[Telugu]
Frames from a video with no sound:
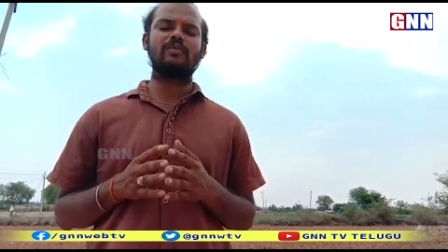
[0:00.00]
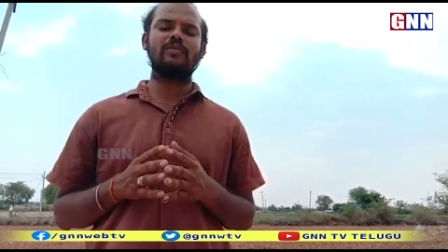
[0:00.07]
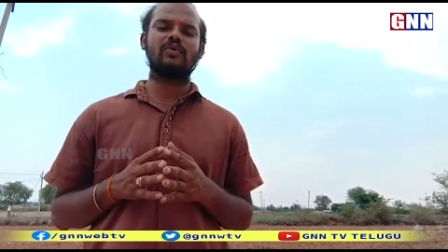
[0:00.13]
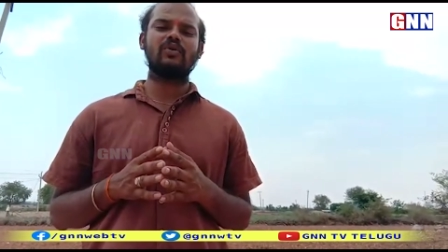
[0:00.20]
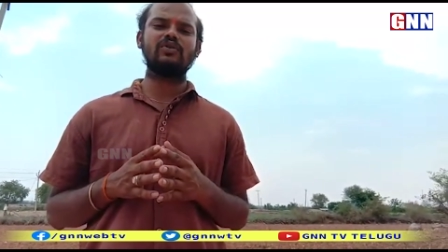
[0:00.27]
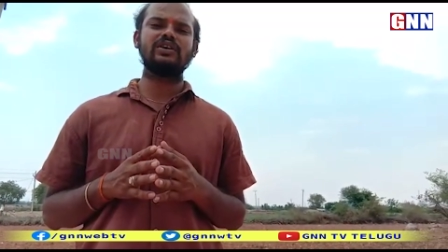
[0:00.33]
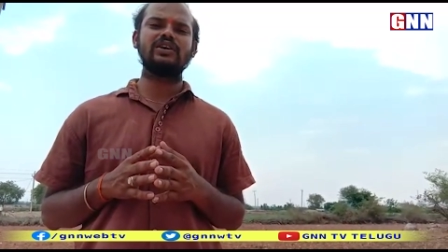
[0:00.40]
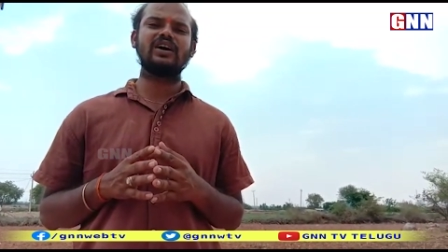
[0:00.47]

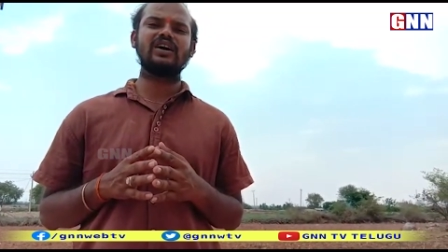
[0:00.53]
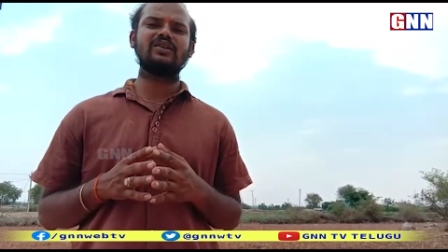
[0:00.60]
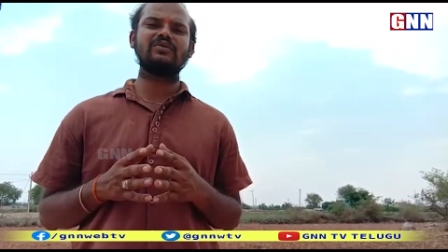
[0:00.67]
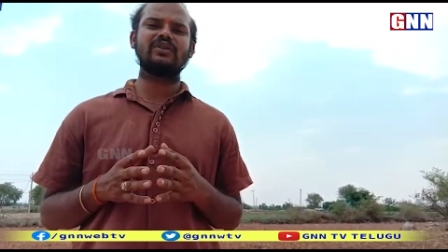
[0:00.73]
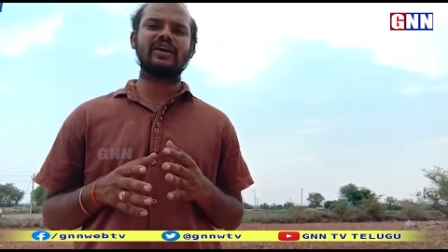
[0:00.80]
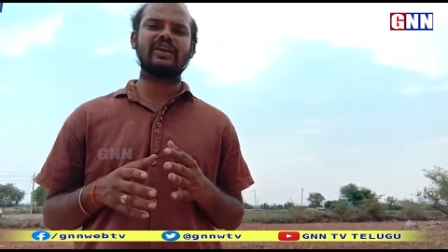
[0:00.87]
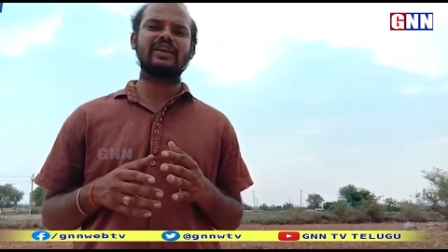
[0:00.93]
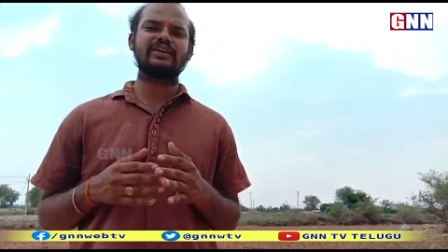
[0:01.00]
మోదీ గారు
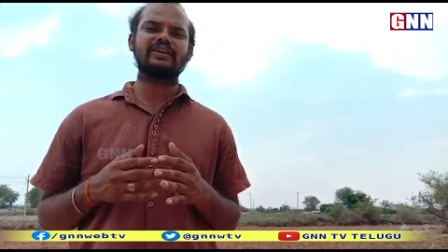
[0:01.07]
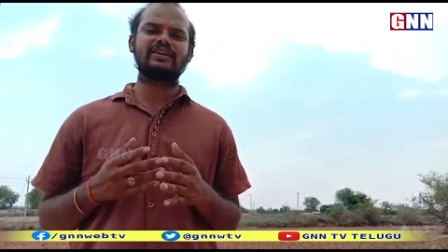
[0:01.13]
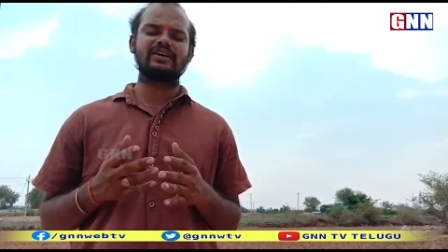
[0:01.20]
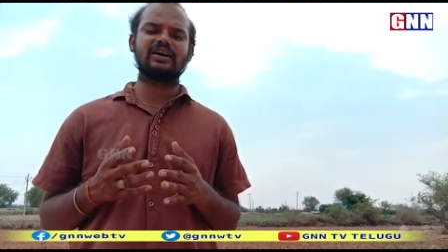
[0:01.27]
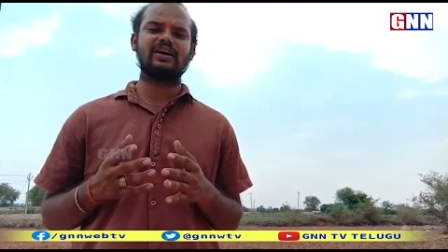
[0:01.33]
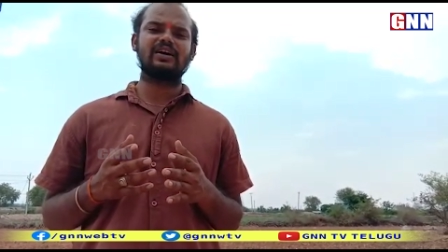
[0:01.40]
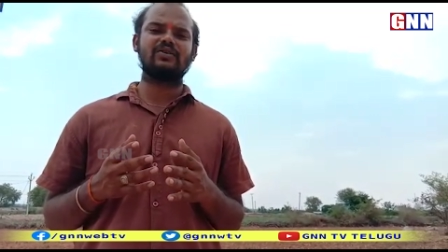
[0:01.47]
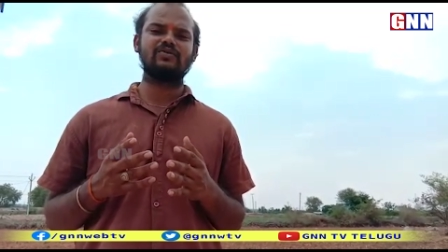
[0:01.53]

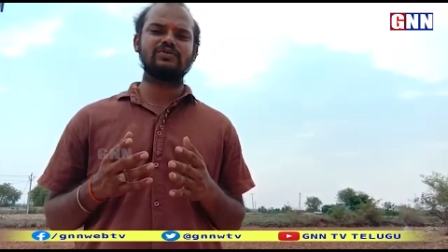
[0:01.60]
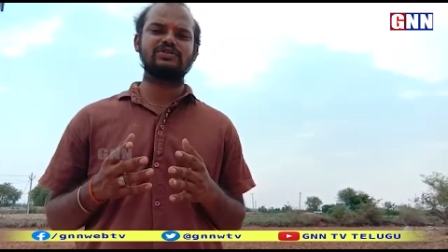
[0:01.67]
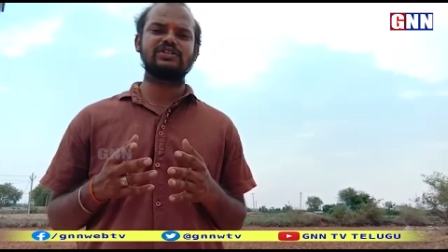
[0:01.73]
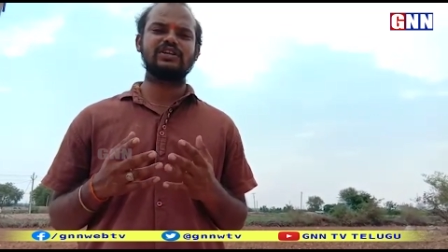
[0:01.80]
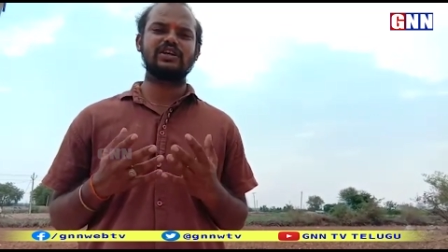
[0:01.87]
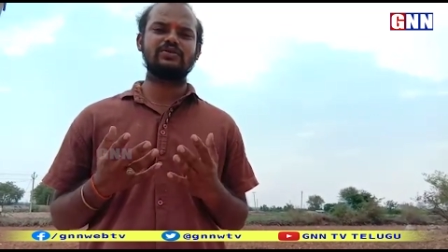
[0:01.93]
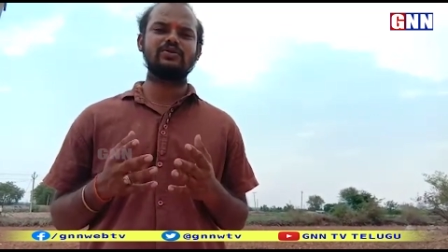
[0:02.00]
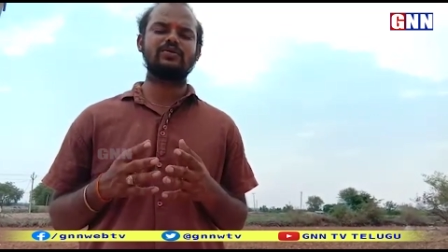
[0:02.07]
డైరెక్ట్గా
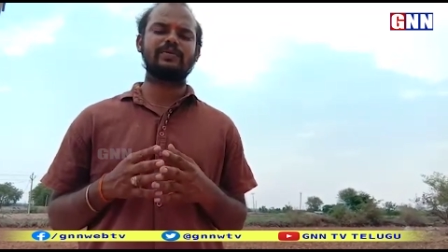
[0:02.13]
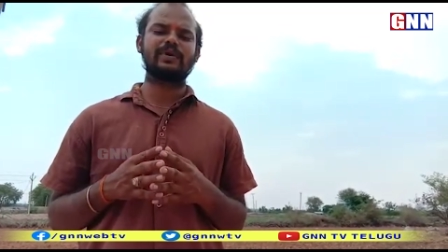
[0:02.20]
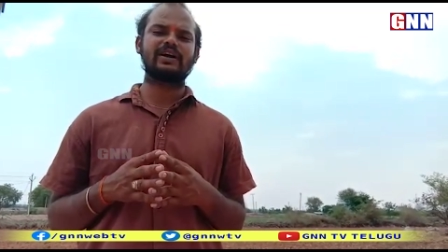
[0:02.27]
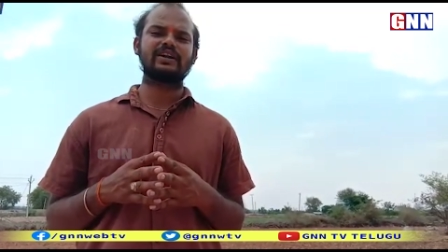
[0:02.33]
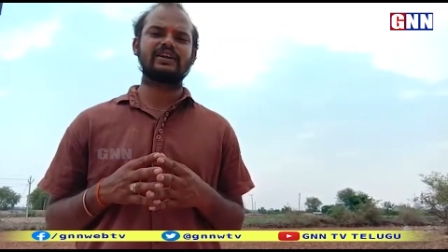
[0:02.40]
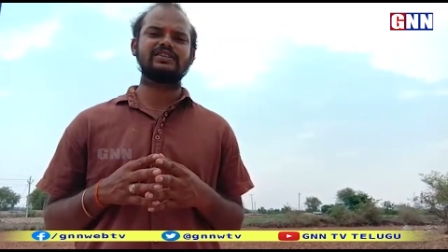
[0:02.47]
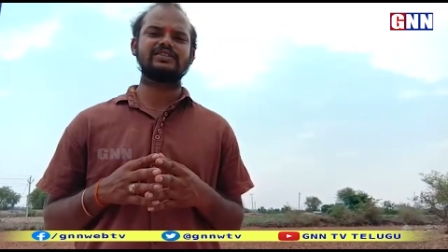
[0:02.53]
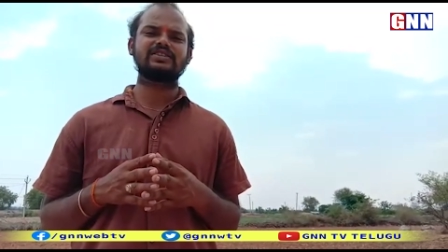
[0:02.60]
వచ్చి ఎందుకు
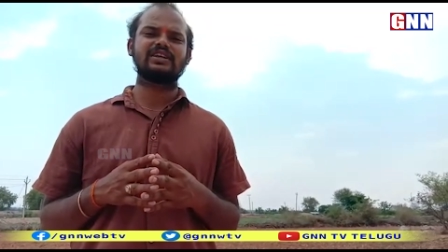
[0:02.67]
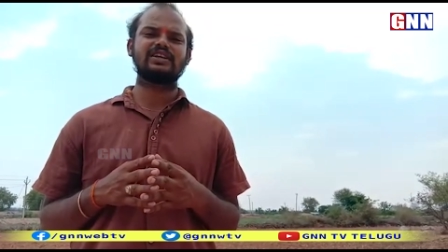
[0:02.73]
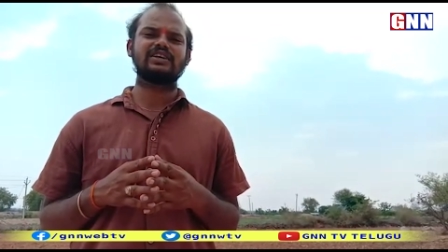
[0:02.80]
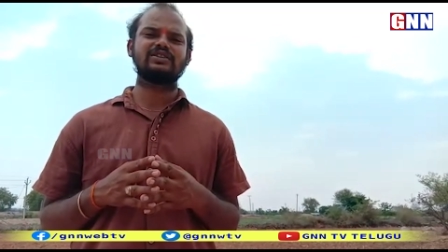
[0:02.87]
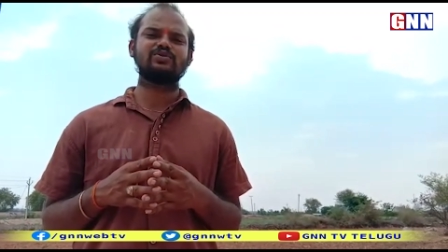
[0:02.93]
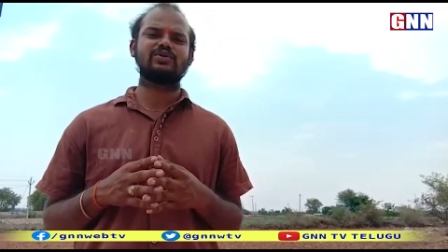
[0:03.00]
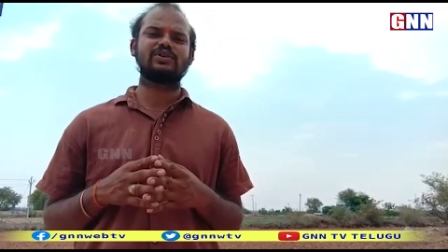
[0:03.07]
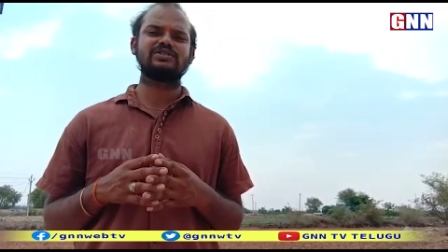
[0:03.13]

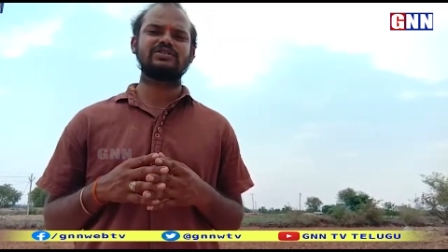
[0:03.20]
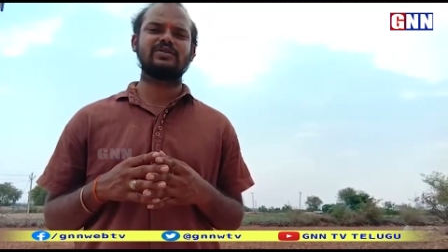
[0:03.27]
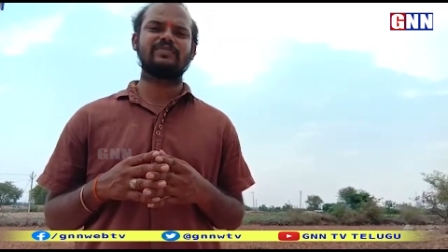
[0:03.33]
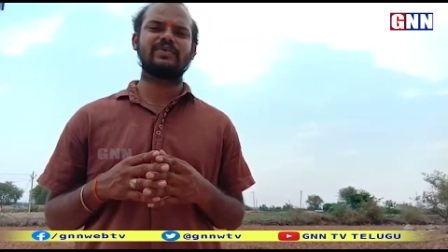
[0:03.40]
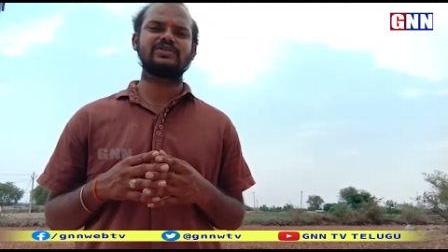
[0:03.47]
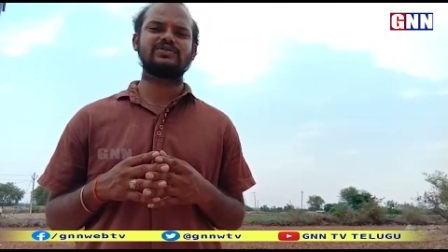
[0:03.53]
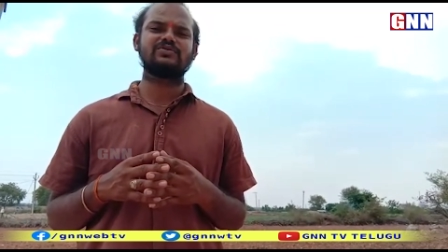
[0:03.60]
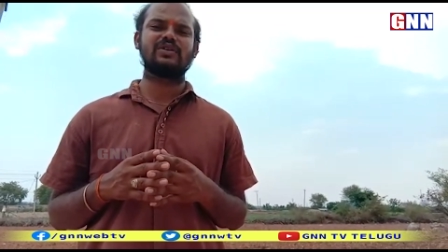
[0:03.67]
ప్రకటించలేదు అని
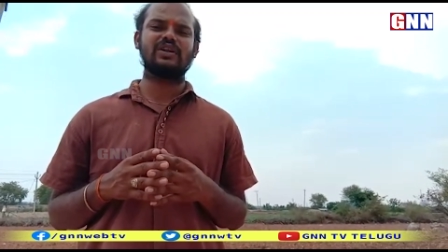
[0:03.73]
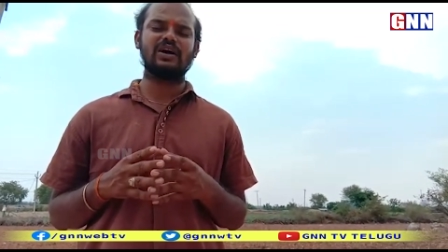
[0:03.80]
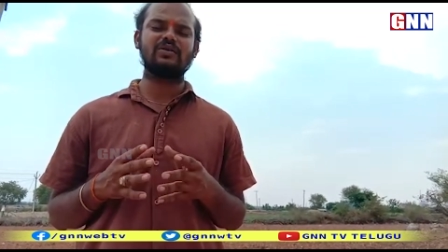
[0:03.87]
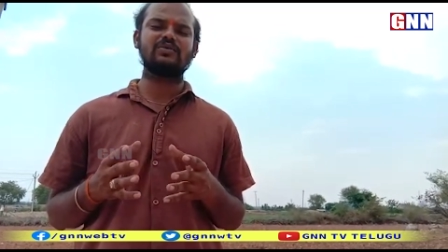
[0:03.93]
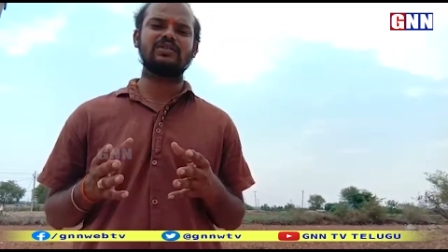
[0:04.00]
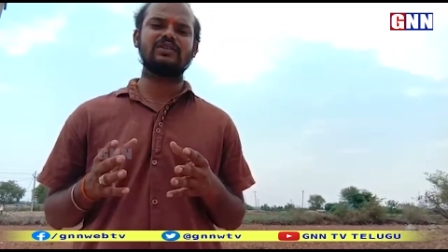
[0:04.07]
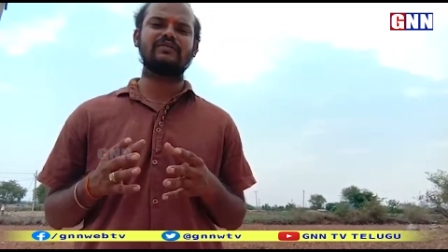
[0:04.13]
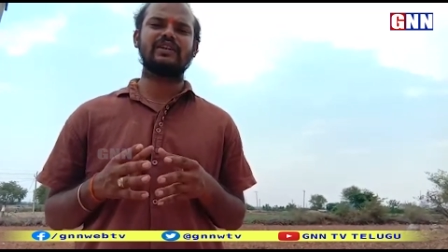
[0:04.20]
చెప్పేసి కూడా
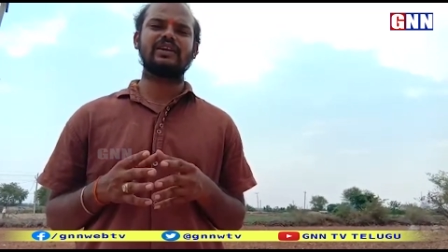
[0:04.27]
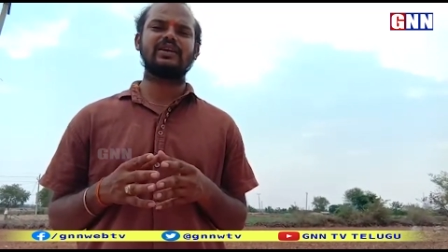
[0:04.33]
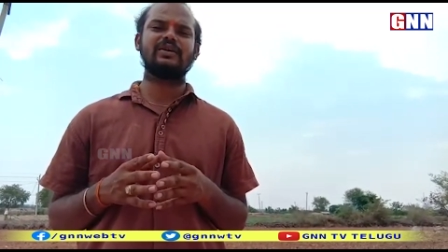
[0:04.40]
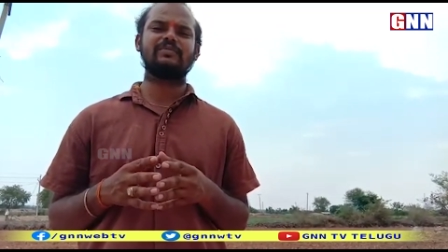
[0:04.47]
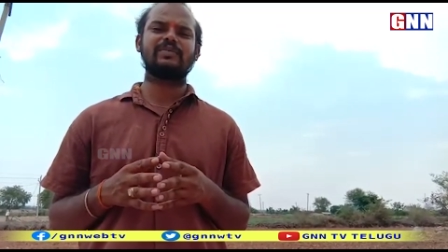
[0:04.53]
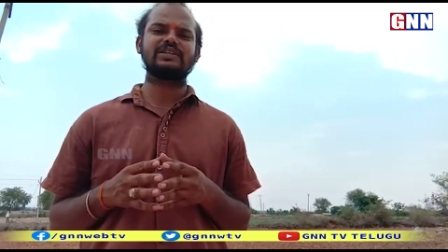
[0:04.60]
కొంతవరకు